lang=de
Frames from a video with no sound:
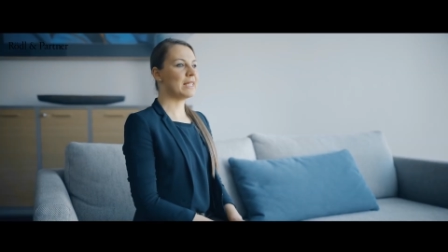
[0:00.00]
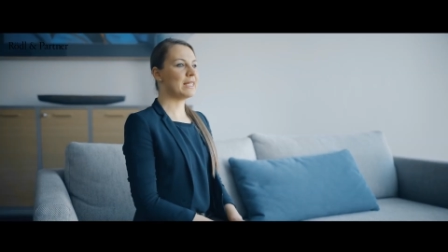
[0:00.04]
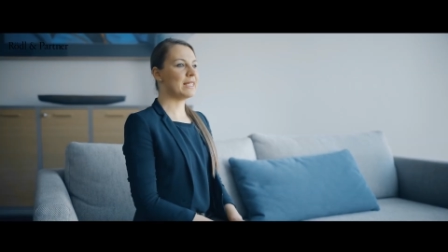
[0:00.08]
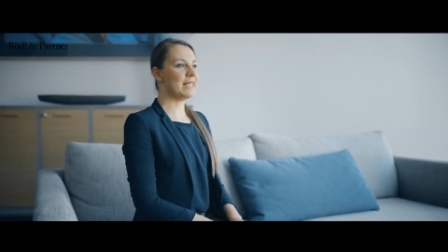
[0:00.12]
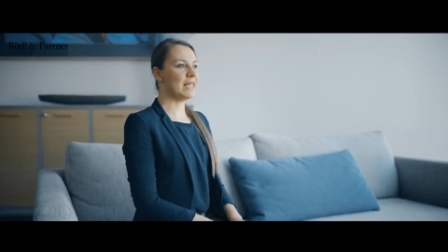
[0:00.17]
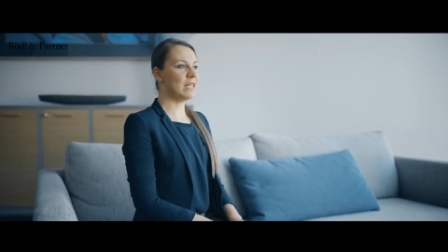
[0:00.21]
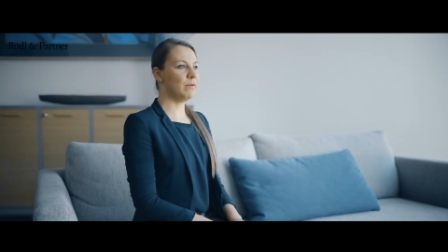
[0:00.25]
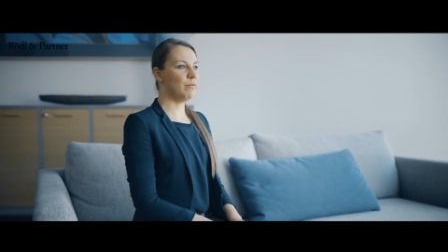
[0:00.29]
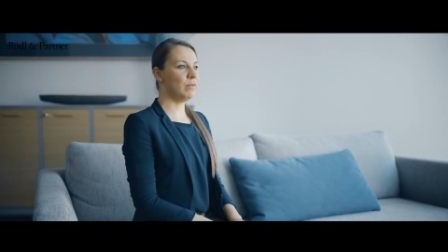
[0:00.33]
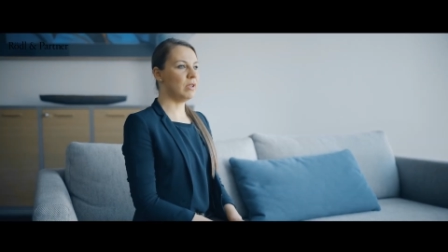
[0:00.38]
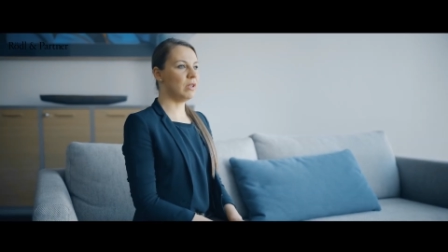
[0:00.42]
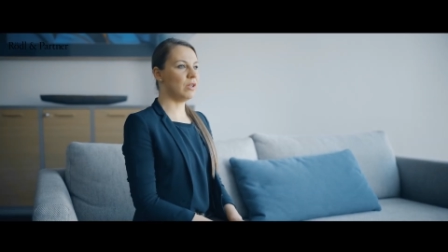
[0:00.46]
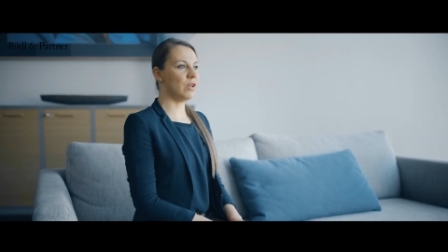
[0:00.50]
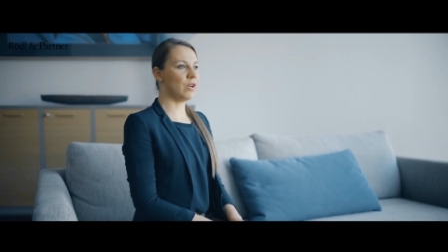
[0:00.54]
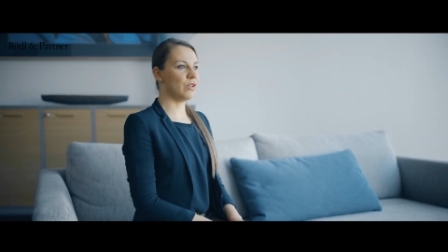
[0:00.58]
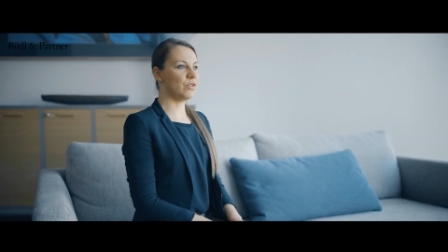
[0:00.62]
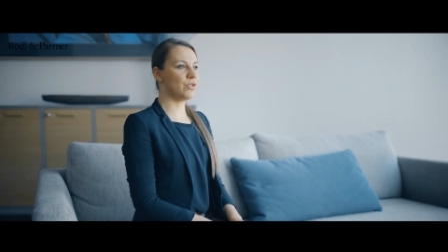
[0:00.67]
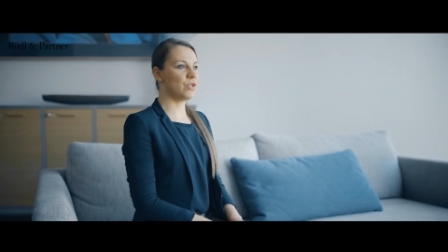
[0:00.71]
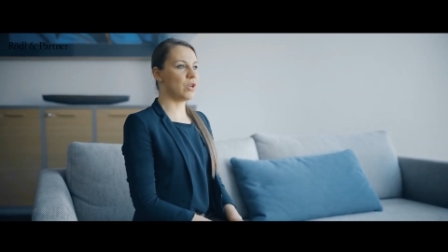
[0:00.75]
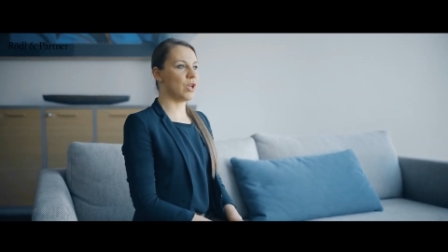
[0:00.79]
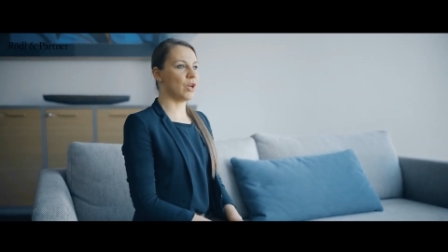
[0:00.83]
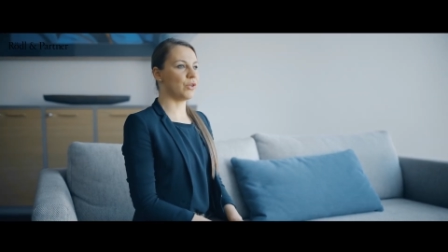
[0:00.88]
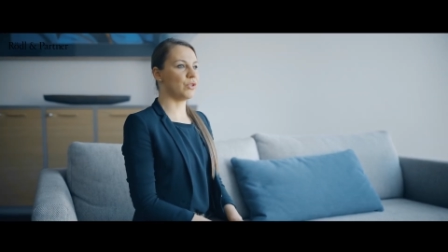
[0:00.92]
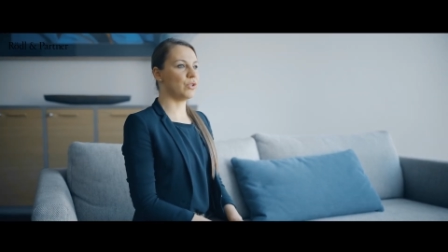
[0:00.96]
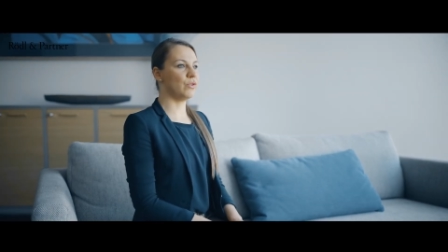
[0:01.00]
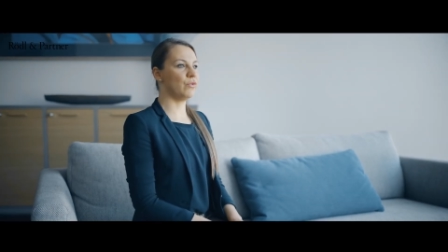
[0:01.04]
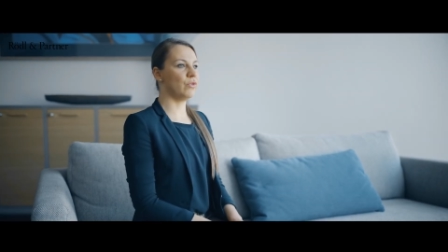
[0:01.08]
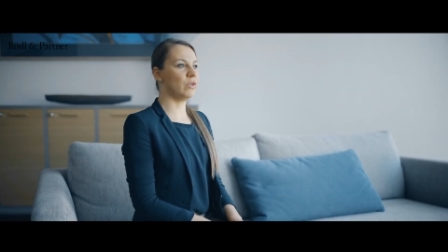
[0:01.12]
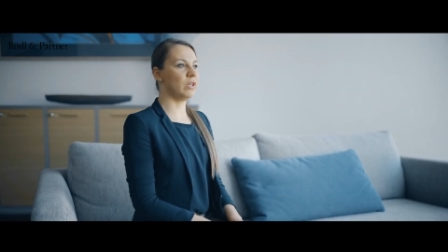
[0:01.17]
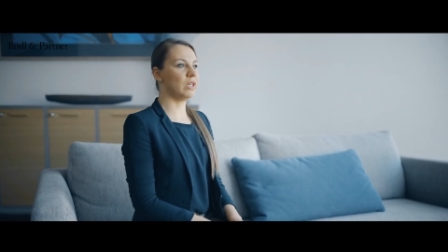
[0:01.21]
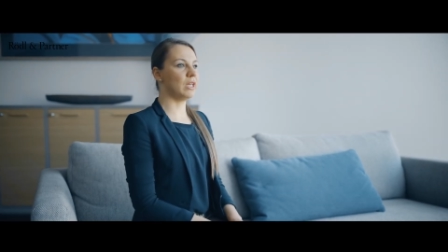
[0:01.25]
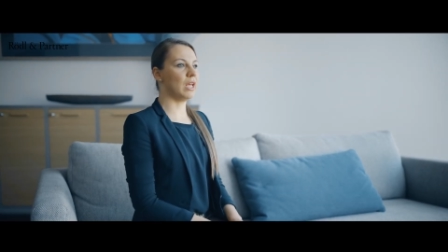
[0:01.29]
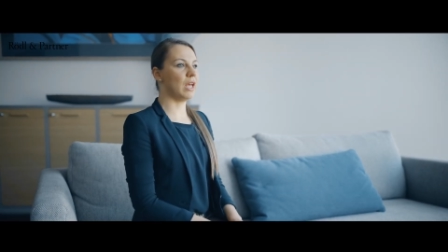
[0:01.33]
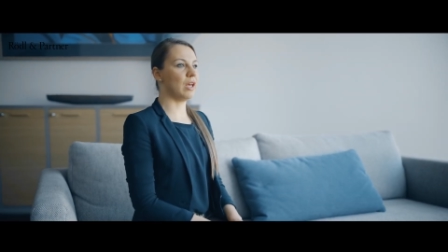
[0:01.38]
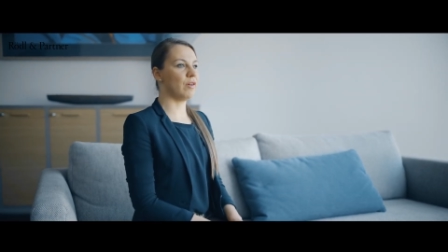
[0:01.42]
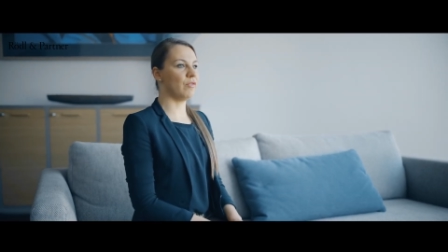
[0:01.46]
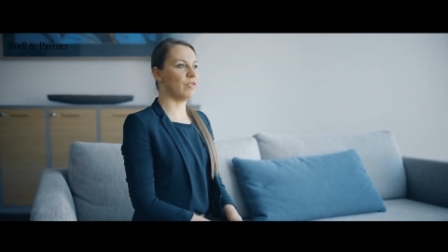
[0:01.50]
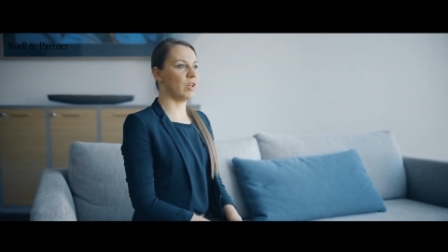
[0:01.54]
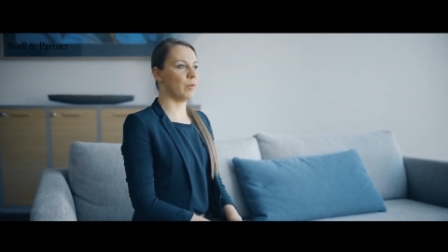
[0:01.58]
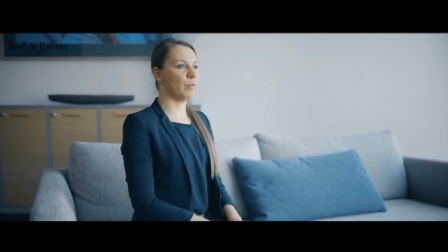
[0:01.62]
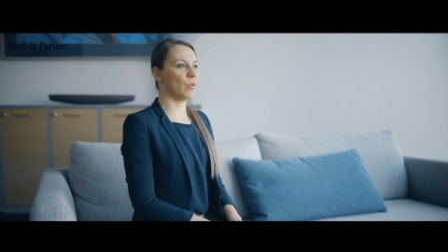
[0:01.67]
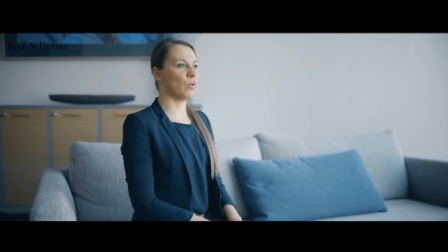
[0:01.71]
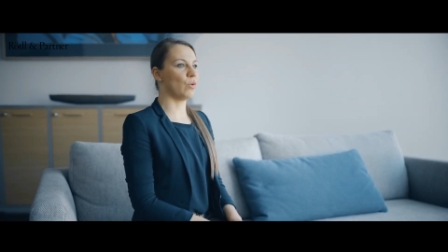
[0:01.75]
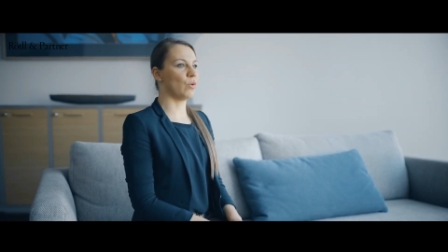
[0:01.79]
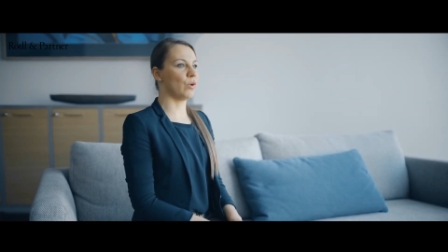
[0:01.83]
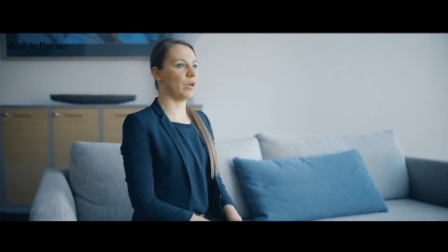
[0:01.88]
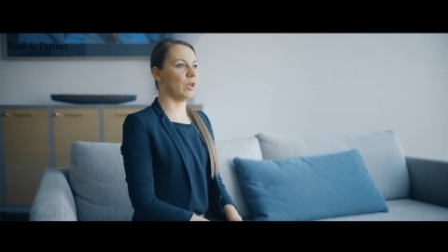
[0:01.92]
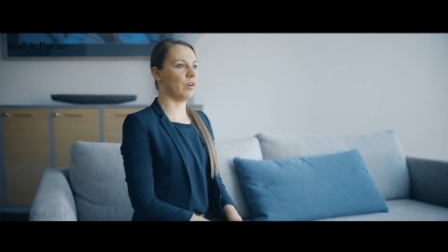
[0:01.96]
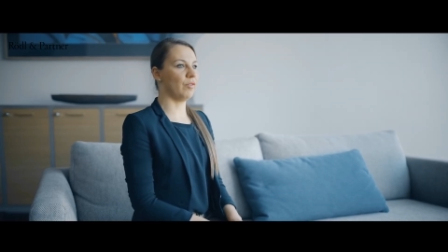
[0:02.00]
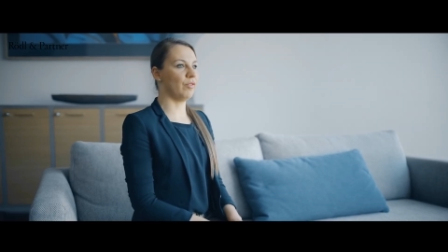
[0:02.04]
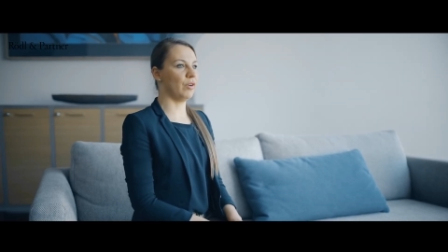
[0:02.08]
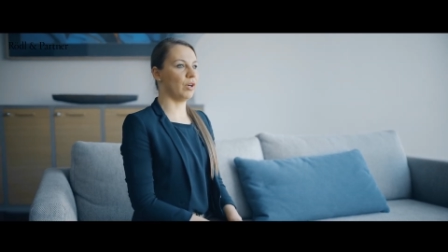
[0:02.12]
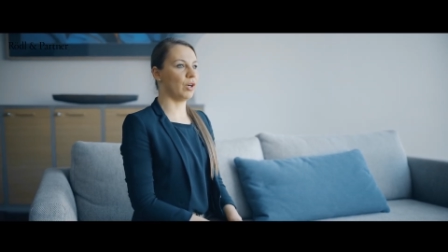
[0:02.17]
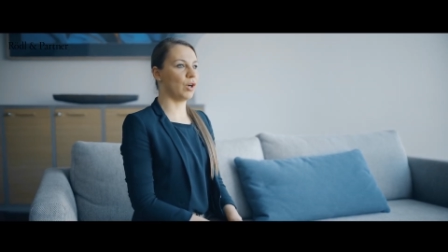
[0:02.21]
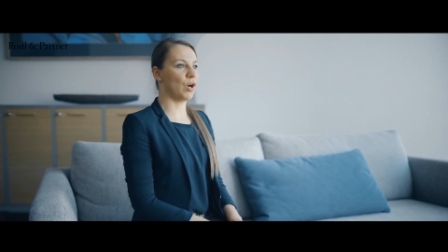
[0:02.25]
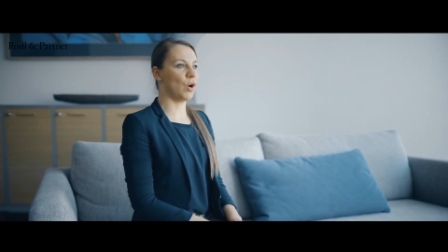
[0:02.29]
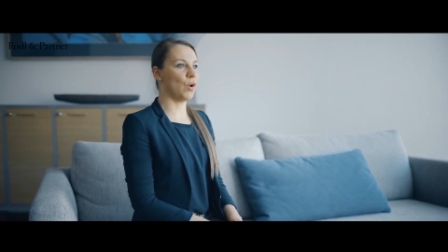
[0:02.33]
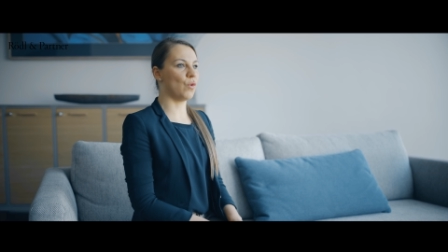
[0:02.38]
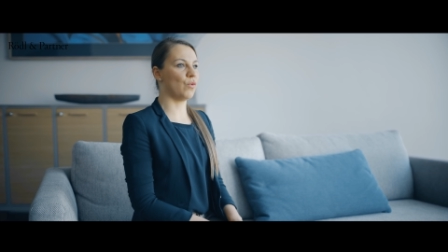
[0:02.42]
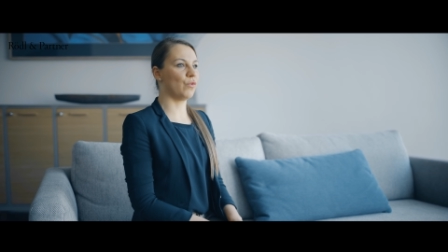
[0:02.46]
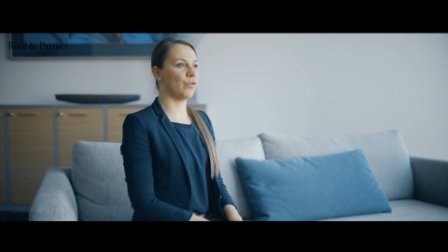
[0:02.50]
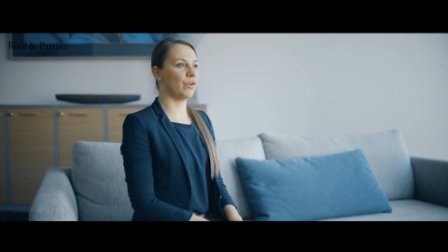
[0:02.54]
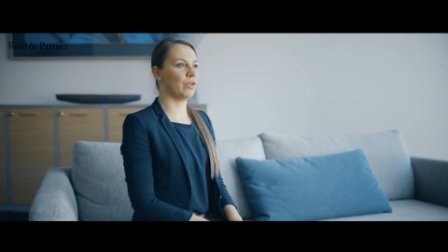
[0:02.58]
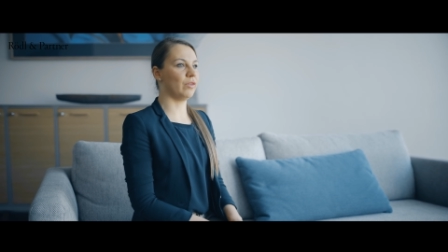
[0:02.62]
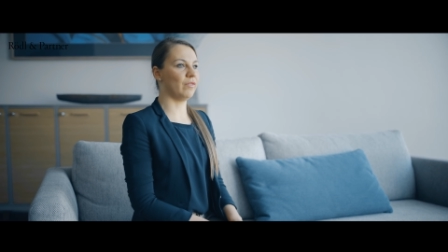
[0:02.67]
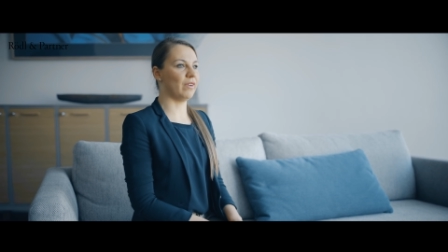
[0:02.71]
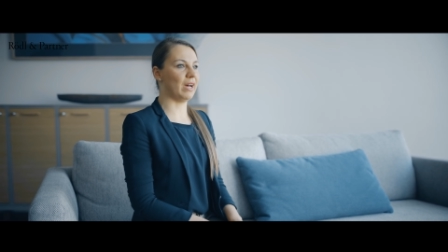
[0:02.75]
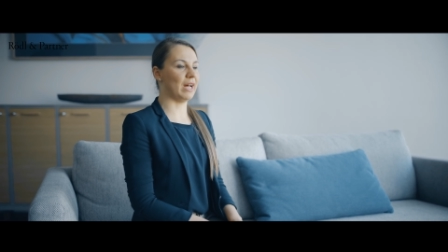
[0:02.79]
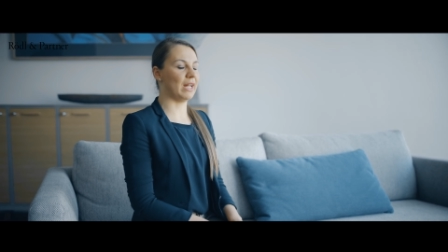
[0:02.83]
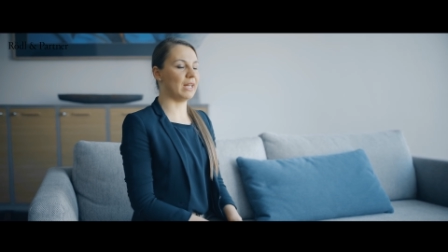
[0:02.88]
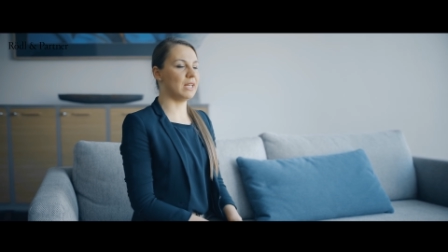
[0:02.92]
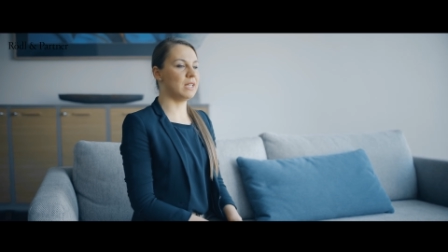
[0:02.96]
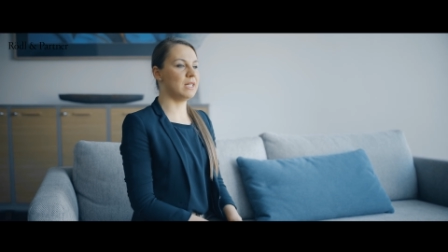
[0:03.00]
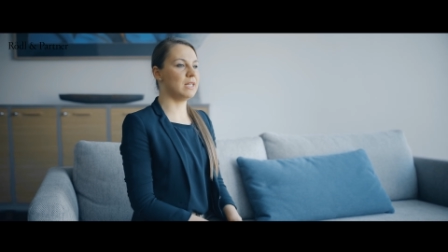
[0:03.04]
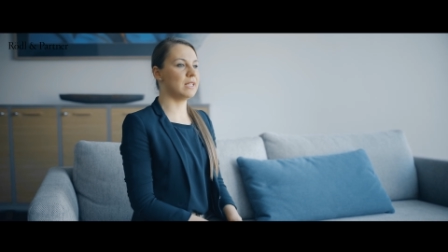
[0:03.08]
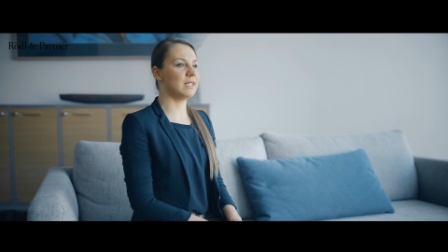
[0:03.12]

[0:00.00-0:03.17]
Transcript: 10 Millionen Slotte für den Erwerb oder Verkauf von Waren,